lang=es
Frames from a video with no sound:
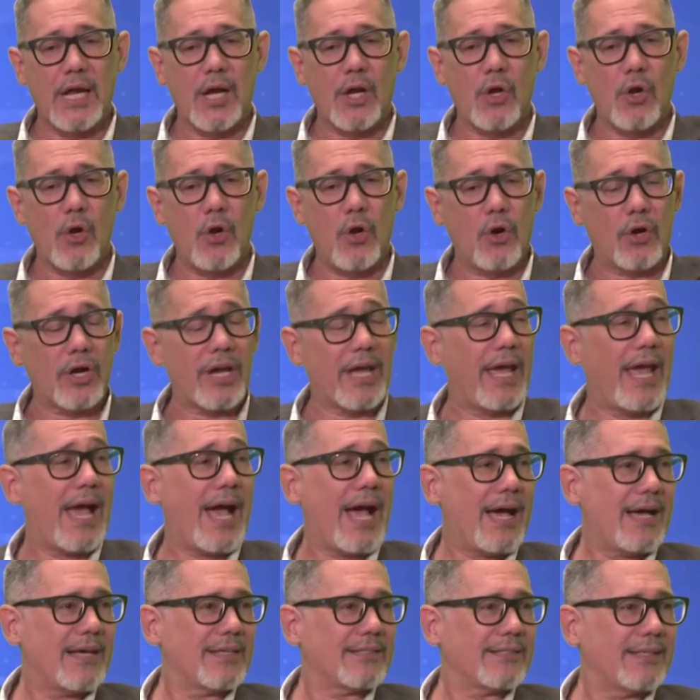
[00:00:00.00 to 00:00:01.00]
lo que
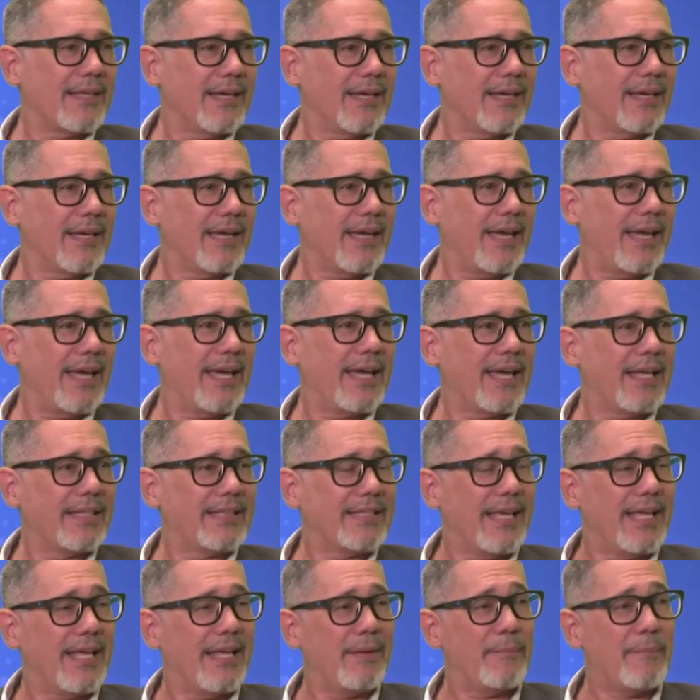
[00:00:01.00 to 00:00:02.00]
hacen es
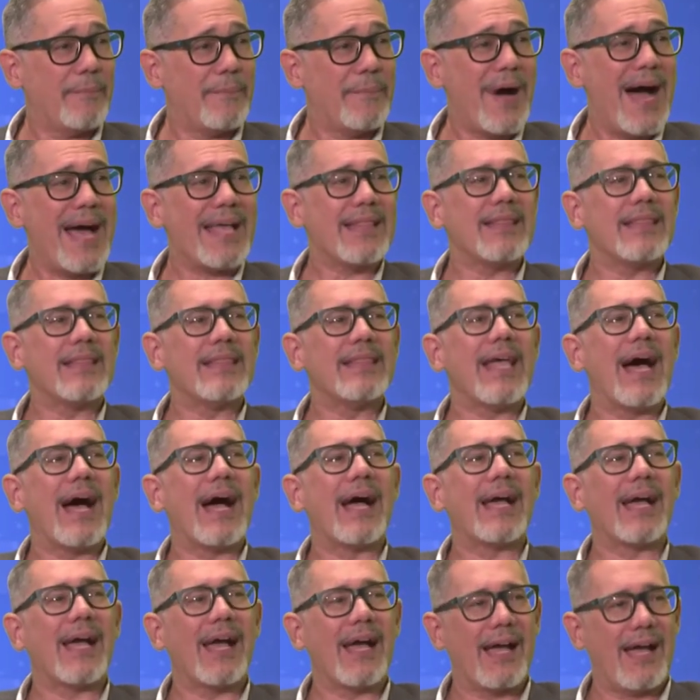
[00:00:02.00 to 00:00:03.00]
que
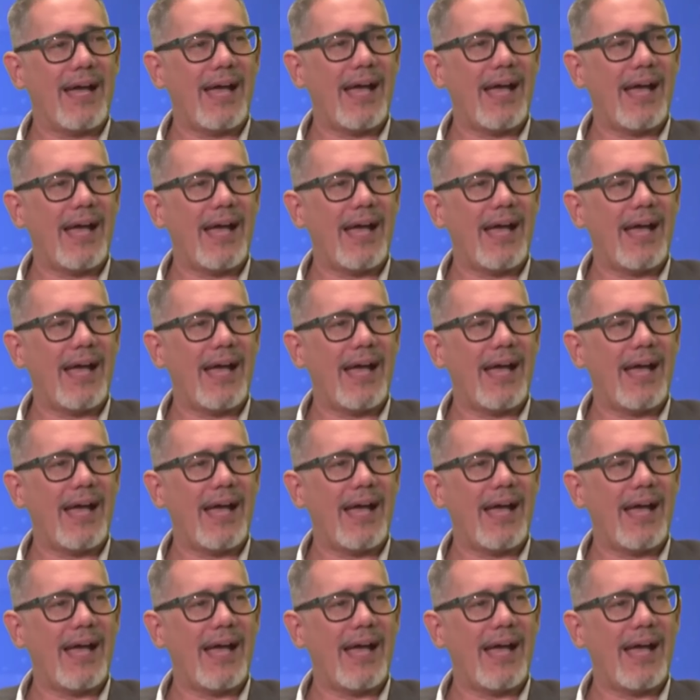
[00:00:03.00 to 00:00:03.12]
mandan